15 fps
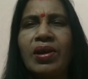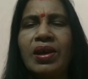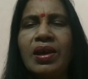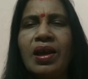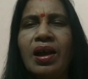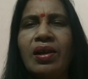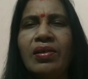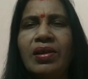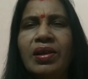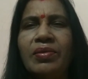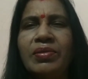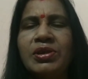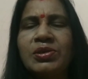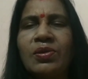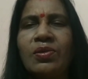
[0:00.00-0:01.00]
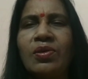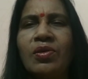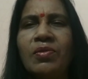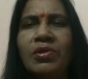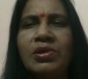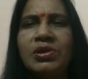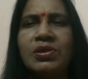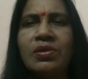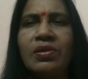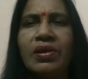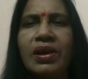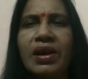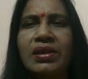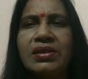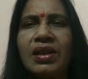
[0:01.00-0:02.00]
কী কারণে বেশ অন্যমনস্ক
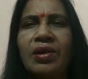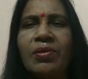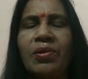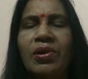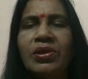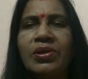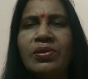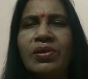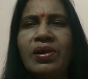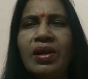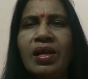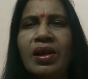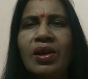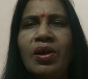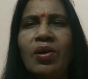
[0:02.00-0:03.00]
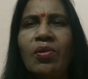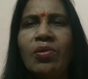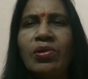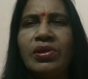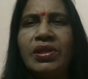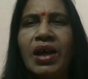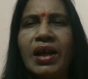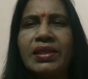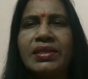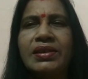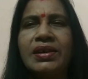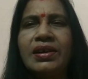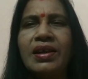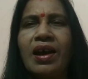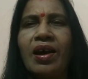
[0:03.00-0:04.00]
হয়ে গেছিলাম হয়তো ওর
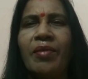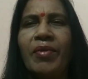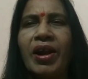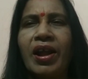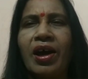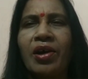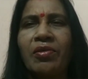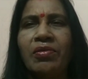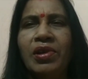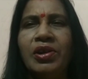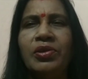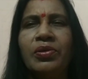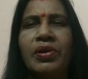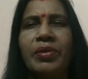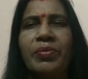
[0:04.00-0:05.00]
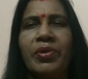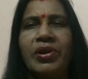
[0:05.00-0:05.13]
দাঁতটা না আমার আঙুলে ঢুকে